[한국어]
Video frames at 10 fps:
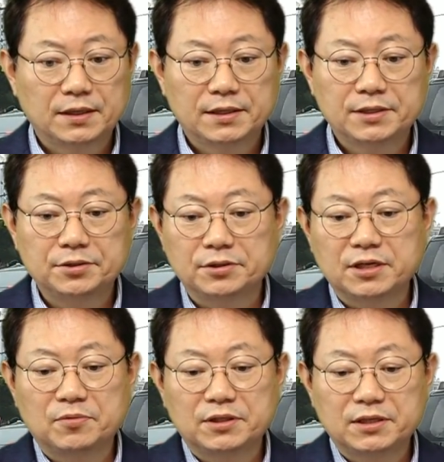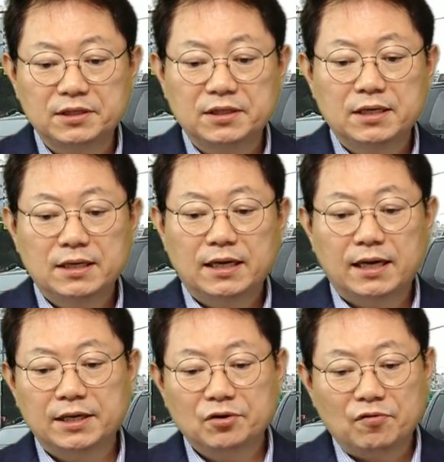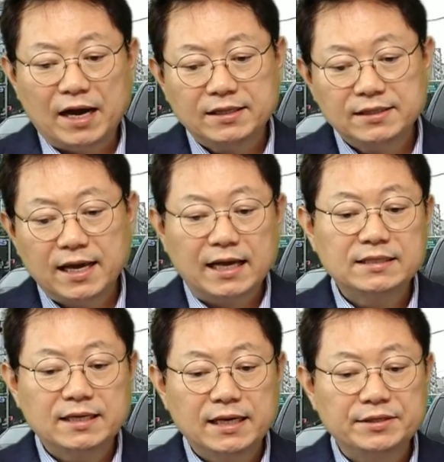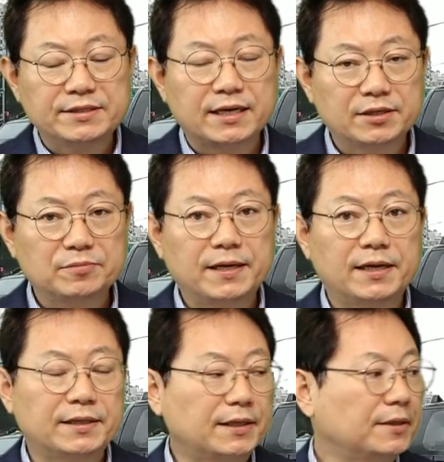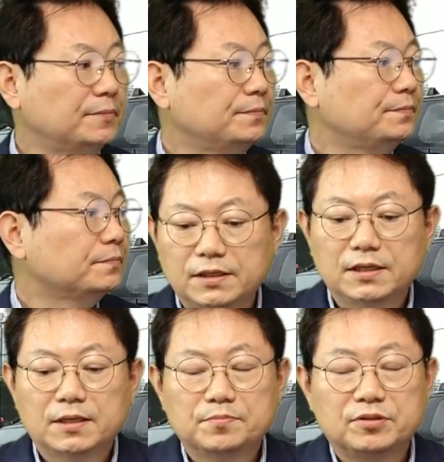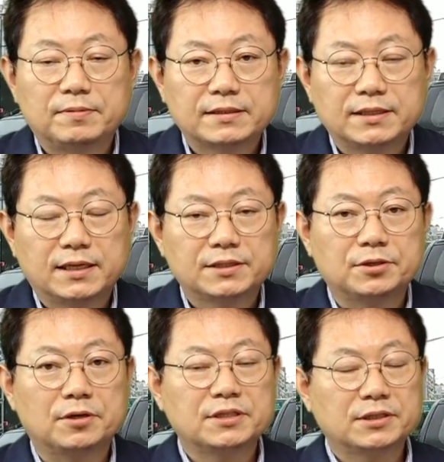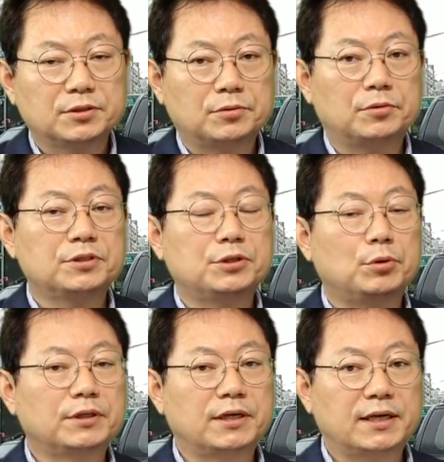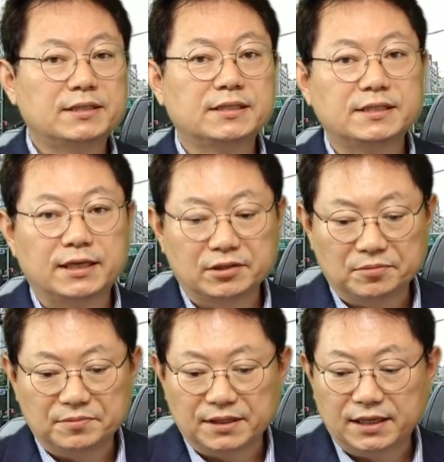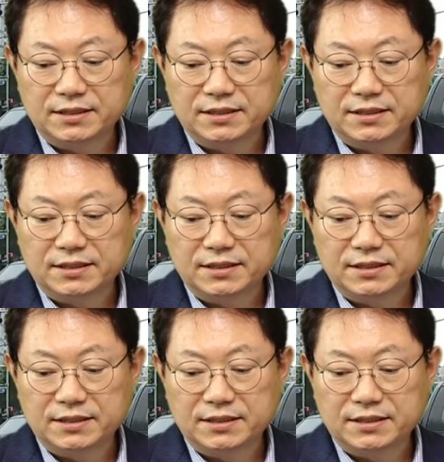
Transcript: 그래서 영상 볼 때는 아 이거 와이드네 아니네 이런 생각 좀 해야 돼요. 불박차 정상적으로 신호에 따라 직진할 겁니다.